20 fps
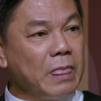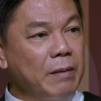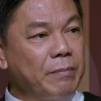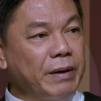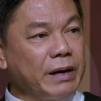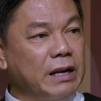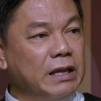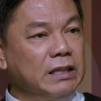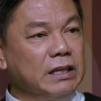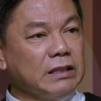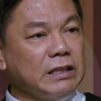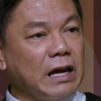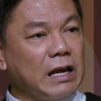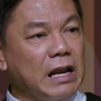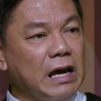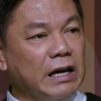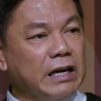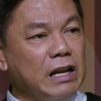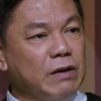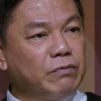Para hindi tayo
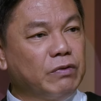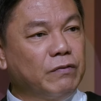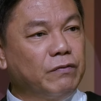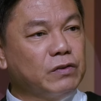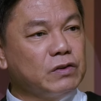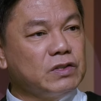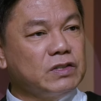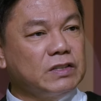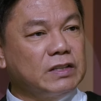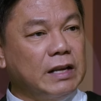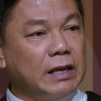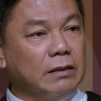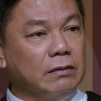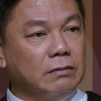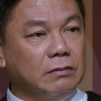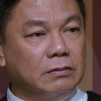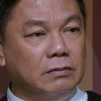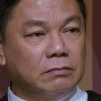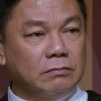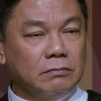lagi
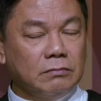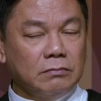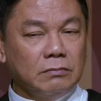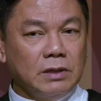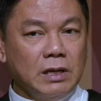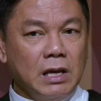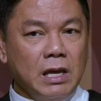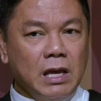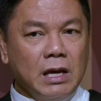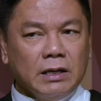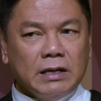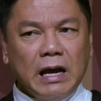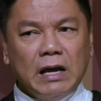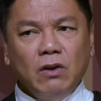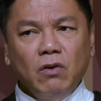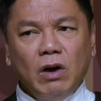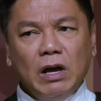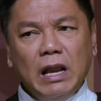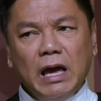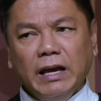na-frustrate.
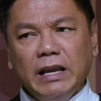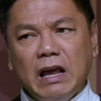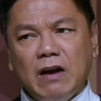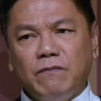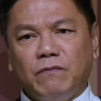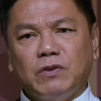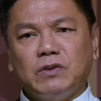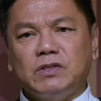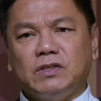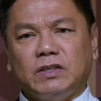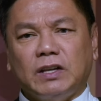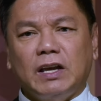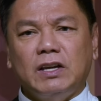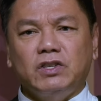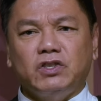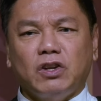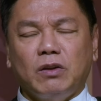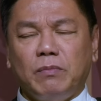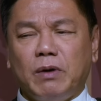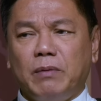Gaano kalaki na ang
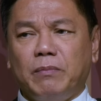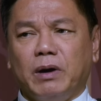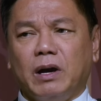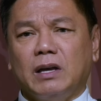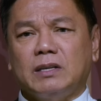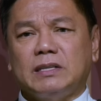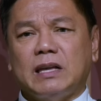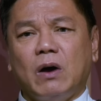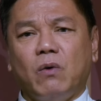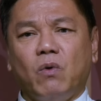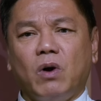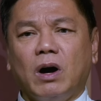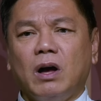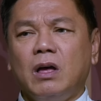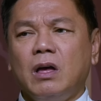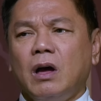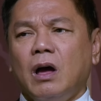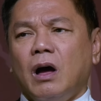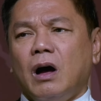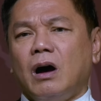frustration ng mga mag-asawang
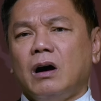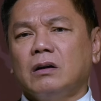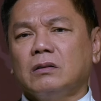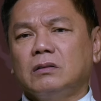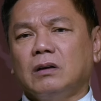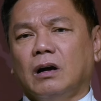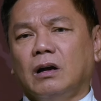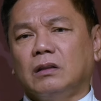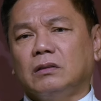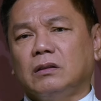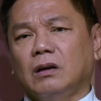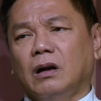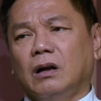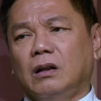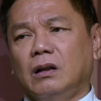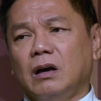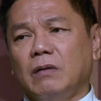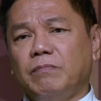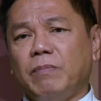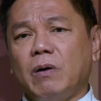ang tagal-tagal
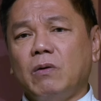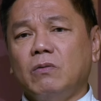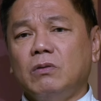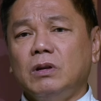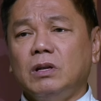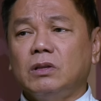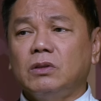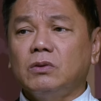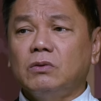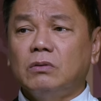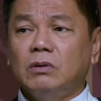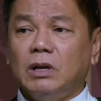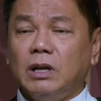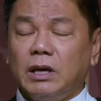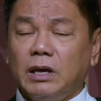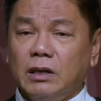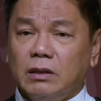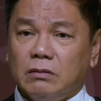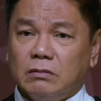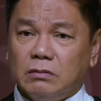na,
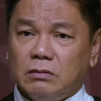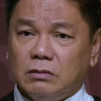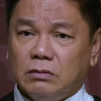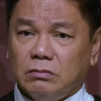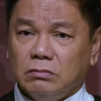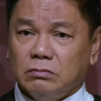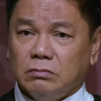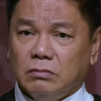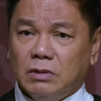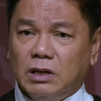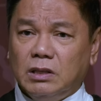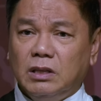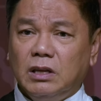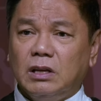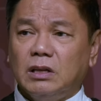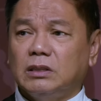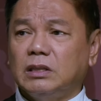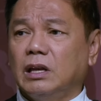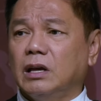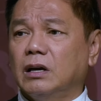paulit-ulit. Hindi
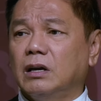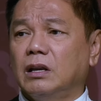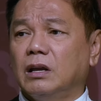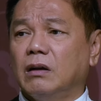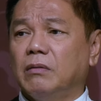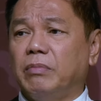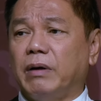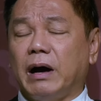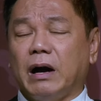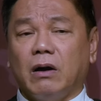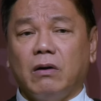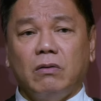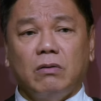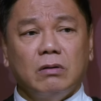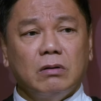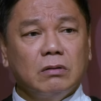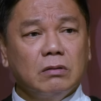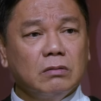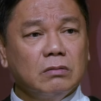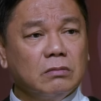na talaga
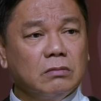nagbago.